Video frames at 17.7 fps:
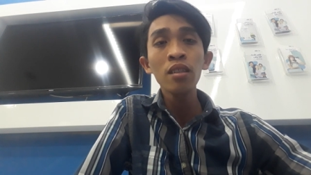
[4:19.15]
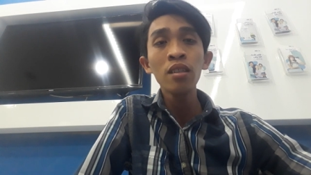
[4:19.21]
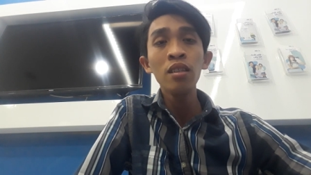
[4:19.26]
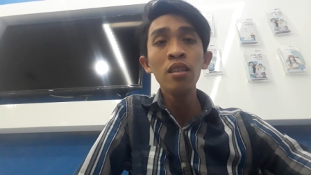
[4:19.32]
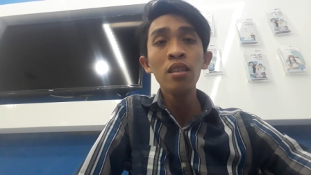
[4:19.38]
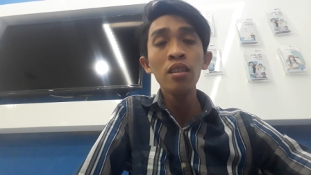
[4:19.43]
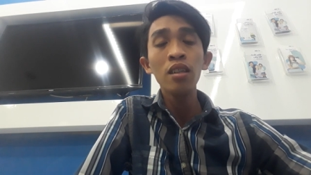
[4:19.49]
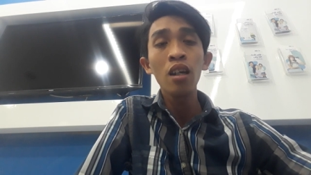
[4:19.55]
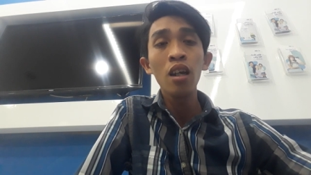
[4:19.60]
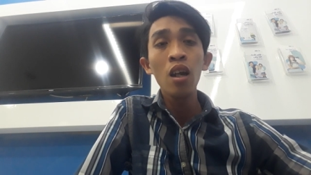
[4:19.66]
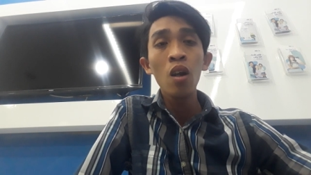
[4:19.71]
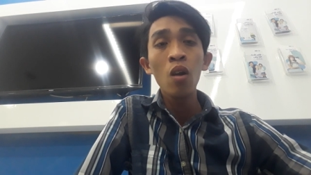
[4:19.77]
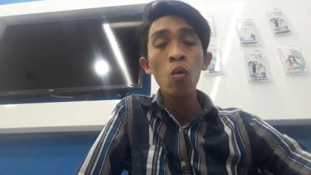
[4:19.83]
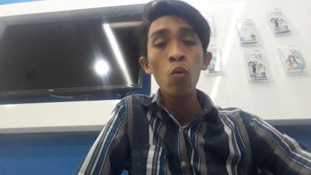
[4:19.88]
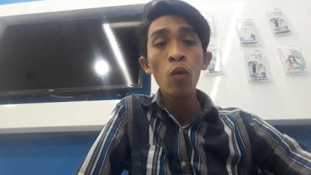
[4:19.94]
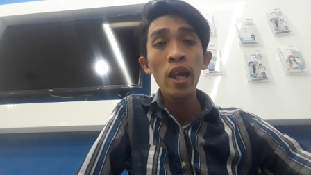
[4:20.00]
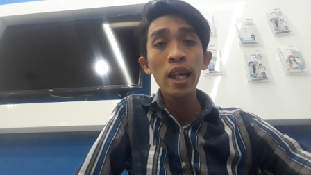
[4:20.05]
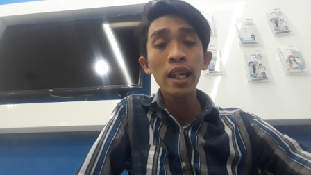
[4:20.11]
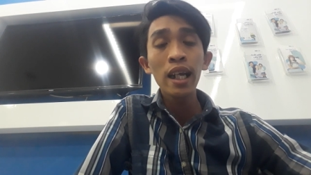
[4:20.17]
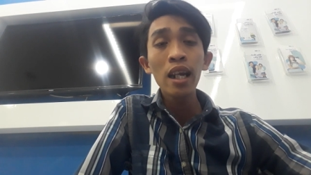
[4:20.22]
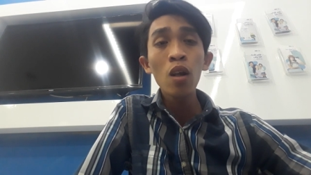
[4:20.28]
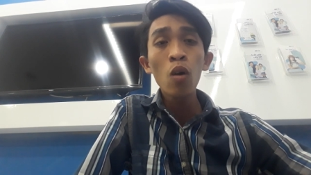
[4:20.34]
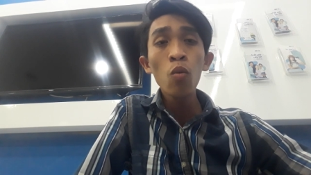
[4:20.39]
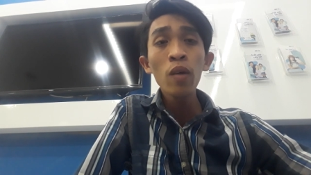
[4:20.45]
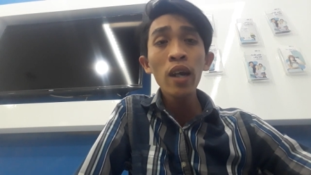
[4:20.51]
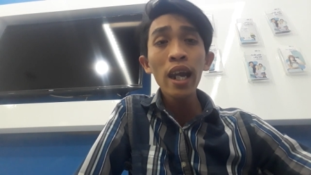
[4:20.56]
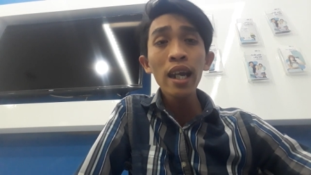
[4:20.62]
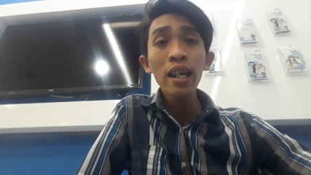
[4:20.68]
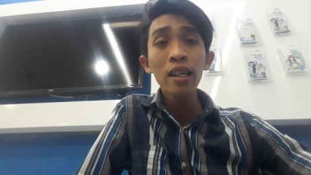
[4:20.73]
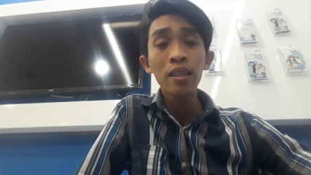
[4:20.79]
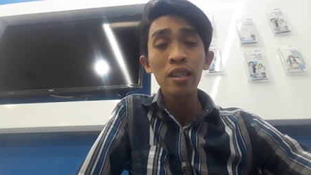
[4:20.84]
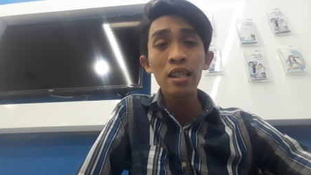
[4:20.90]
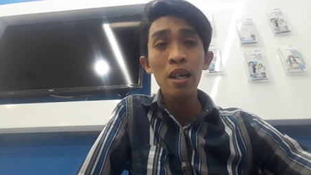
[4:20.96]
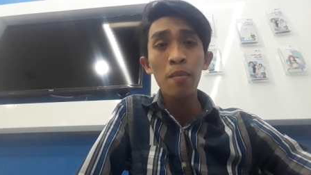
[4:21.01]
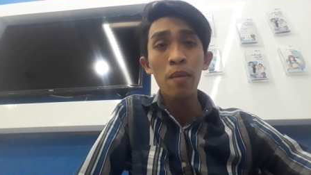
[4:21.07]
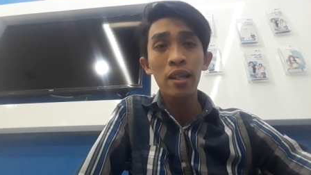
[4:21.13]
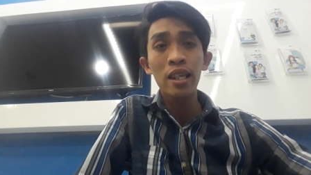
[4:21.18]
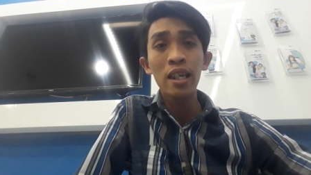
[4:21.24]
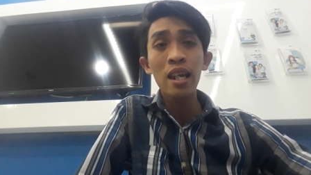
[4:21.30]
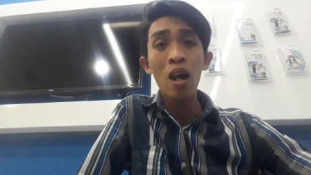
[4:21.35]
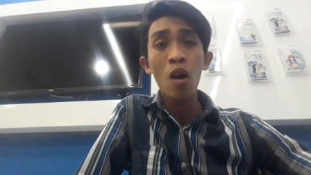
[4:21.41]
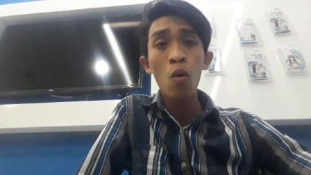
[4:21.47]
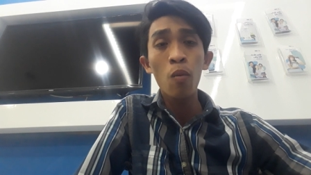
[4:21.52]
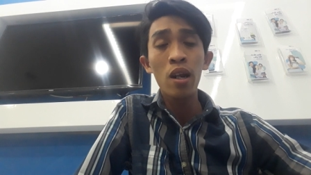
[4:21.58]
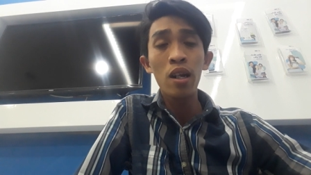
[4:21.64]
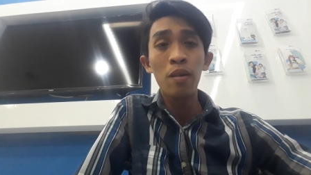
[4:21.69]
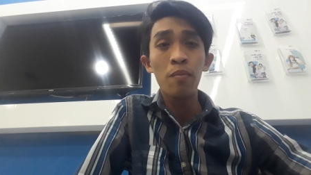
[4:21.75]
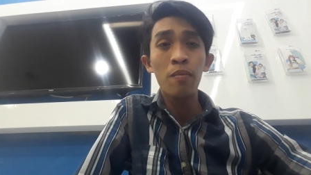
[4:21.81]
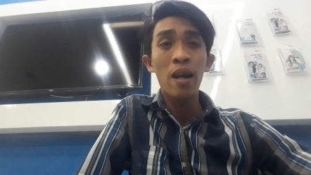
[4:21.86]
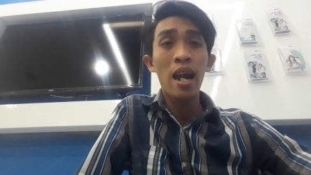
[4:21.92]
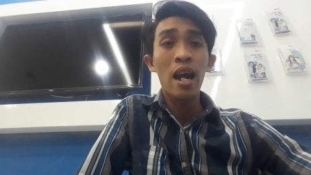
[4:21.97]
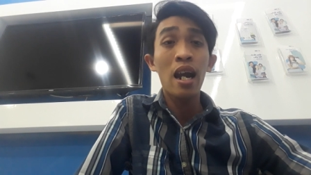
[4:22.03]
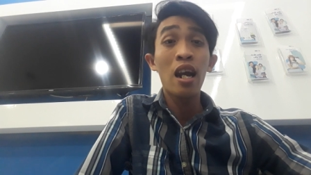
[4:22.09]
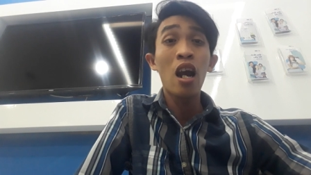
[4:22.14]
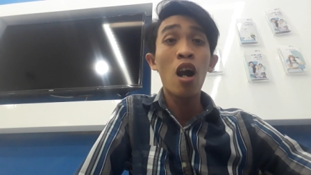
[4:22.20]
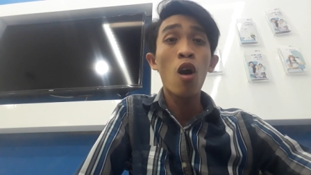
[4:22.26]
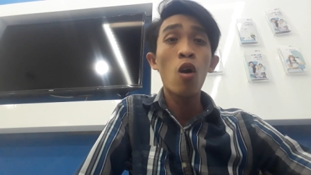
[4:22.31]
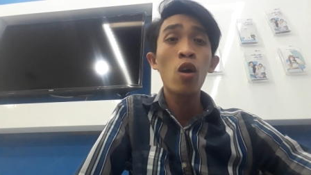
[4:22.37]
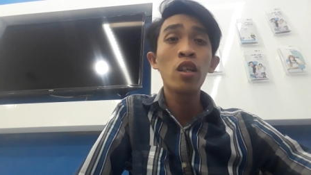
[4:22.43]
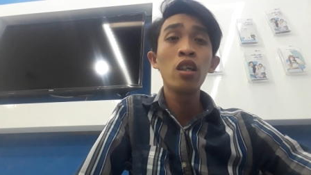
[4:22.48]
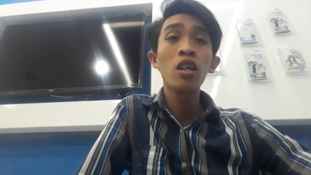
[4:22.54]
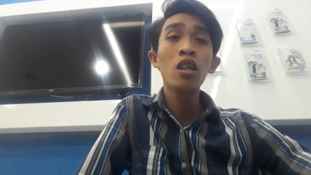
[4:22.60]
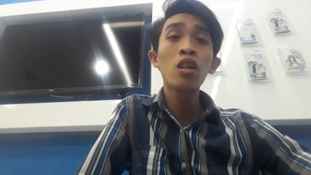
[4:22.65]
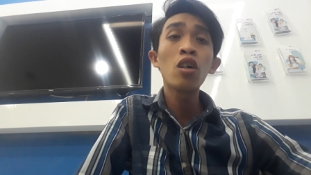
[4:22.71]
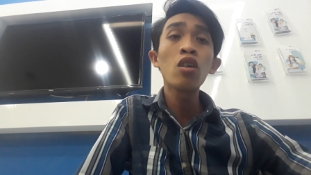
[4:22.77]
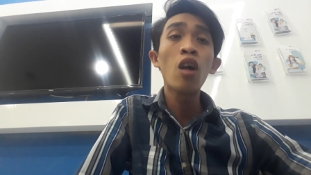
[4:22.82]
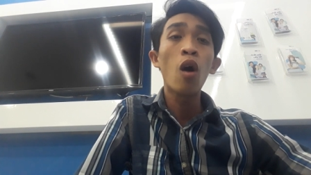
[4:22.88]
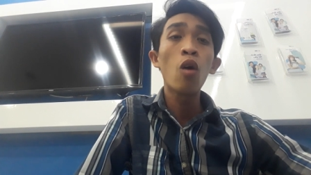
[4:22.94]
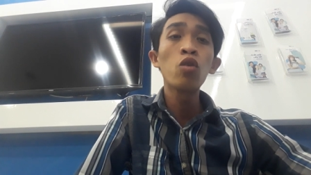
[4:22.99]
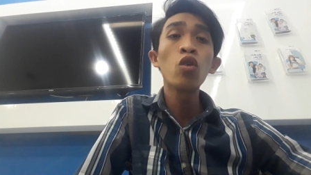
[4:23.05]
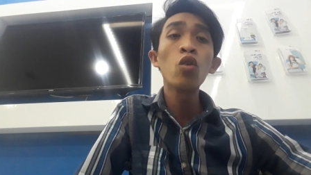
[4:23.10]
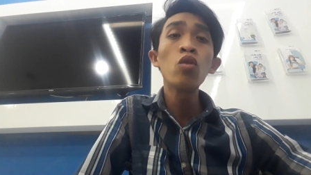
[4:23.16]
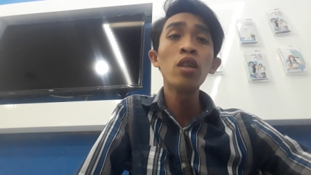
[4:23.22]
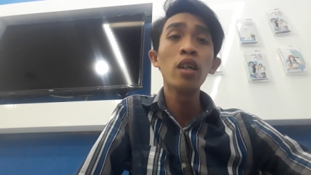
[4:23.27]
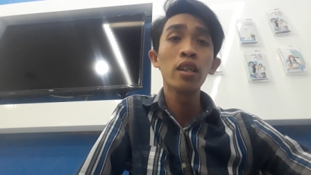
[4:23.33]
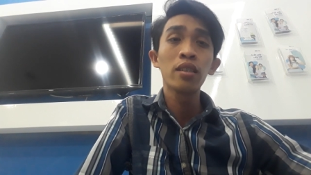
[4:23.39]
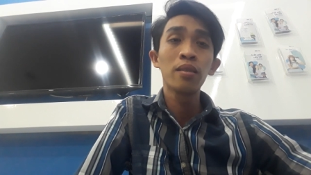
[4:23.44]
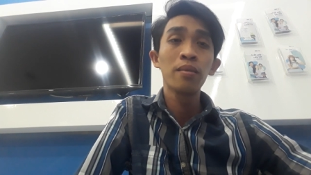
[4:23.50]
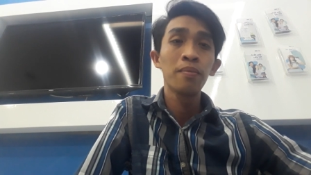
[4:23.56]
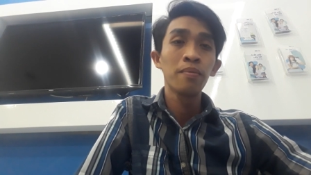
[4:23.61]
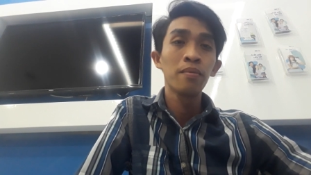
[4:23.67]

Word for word: ừ, nguyên cái đóng gác nhưng mà trên đầu mình mà họ chưa có đổ xuống được